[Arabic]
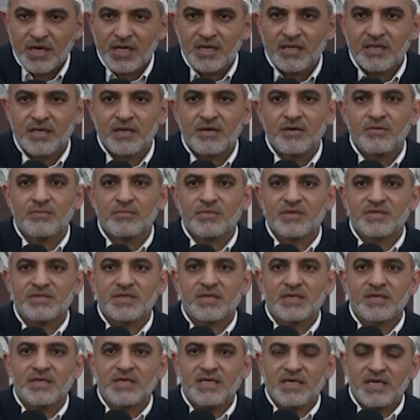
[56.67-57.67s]
اللهم
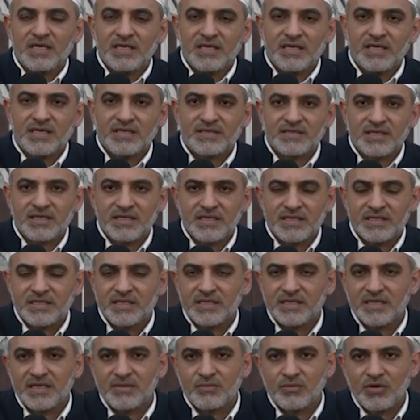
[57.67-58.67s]
صل على
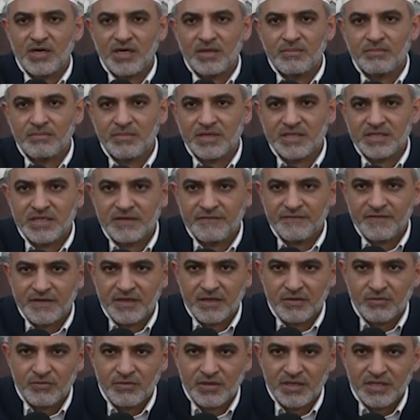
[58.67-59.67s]
سيدنا محمد في
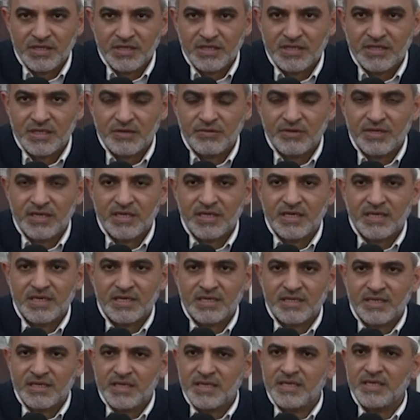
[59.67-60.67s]
الأولين
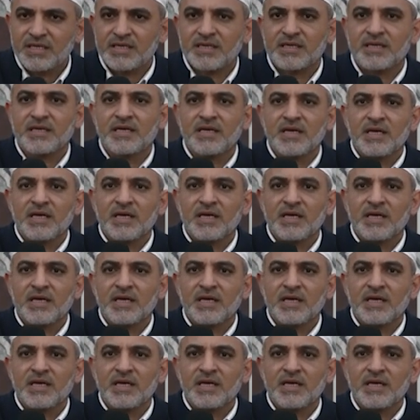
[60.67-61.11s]
والآخرين